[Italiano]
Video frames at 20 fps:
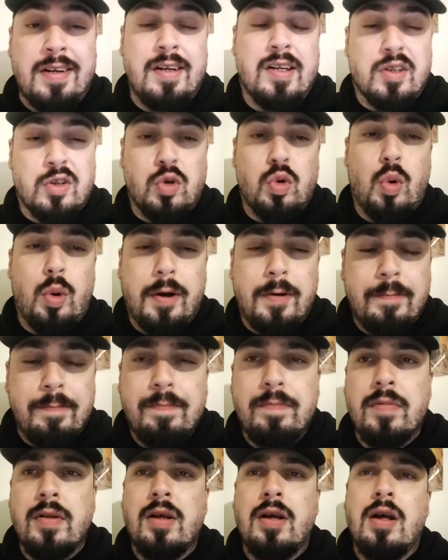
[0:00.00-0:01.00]
alla
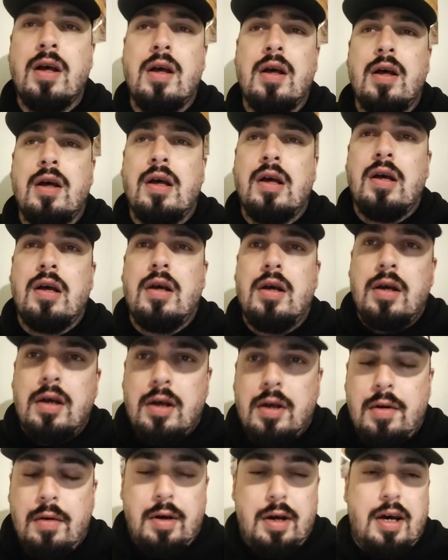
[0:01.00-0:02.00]
Juve.
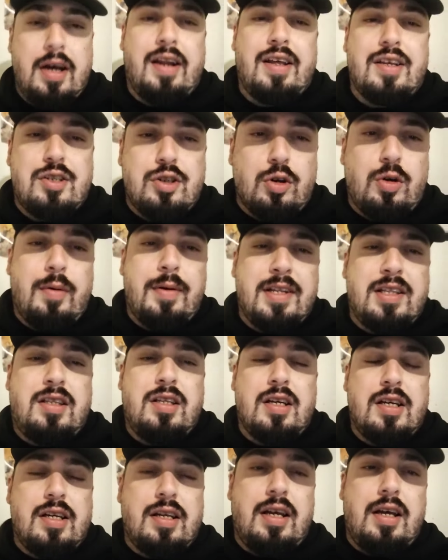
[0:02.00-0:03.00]
Adesso
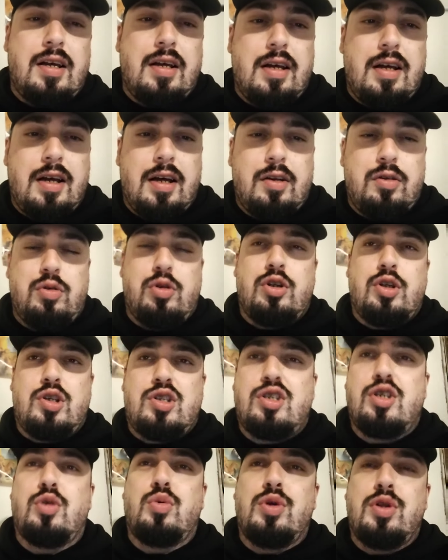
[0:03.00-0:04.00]
ovviamente hanno
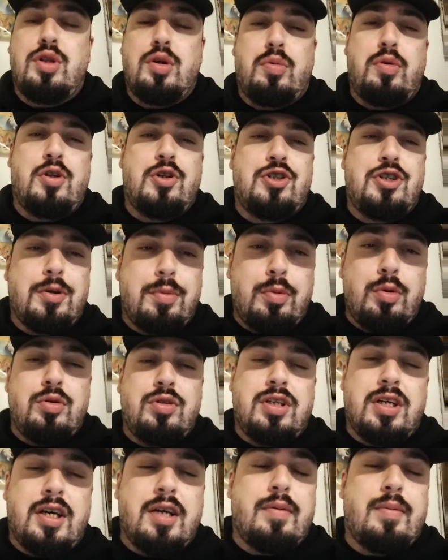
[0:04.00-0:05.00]
restituito i 15
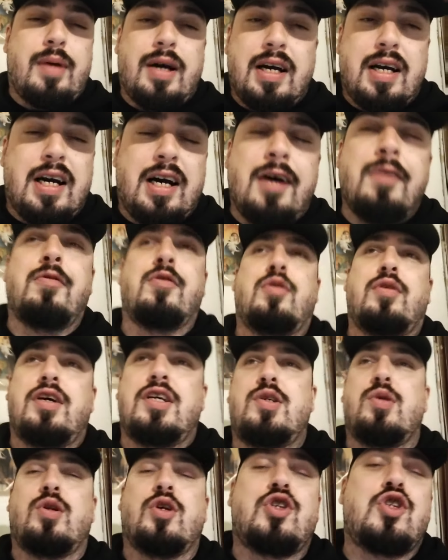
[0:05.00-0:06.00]
punti che mi mancavano e
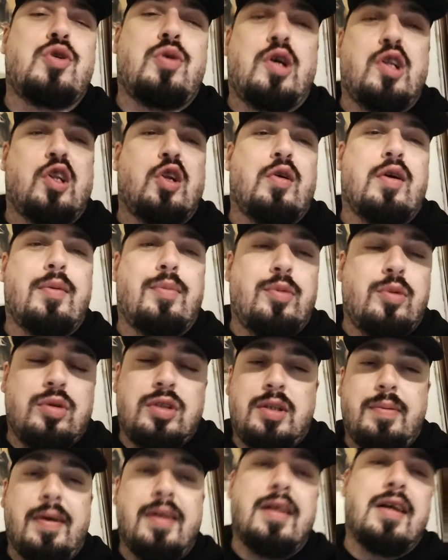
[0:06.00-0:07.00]
sono a 59
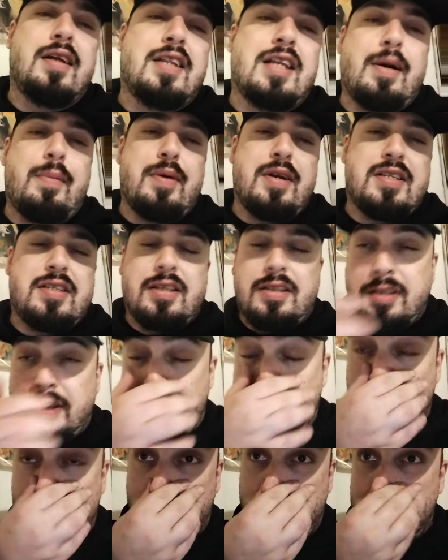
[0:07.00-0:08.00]
punti, Metà il Napoli a
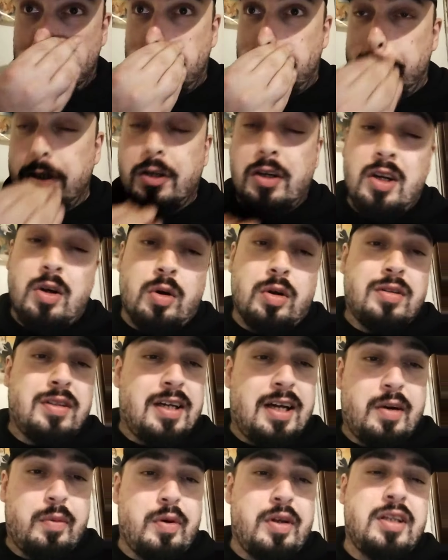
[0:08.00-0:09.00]
75, voglio
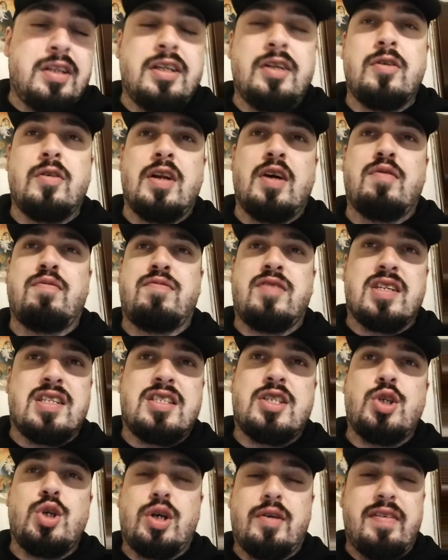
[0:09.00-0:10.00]
ricordare. Quindi non è un
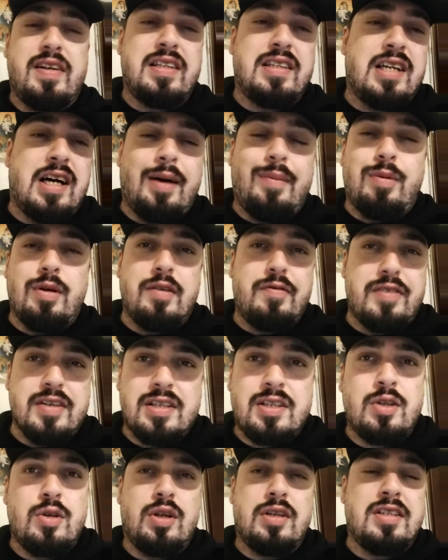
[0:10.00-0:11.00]
fastidio che va al Napoli,
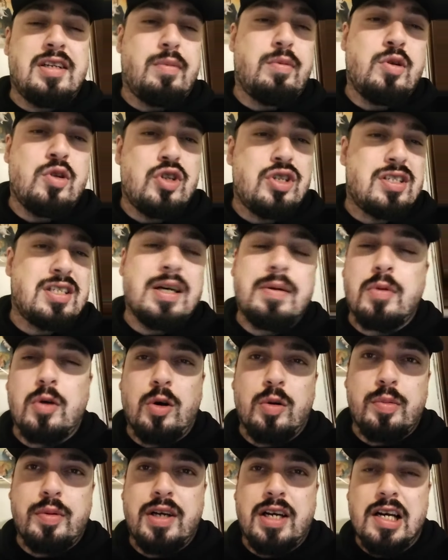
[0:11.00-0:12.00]
fastidio al Napoli non ci sta
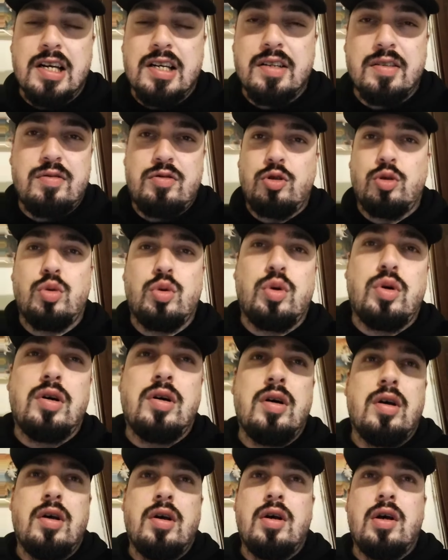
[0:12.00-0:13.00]
proprio perché sono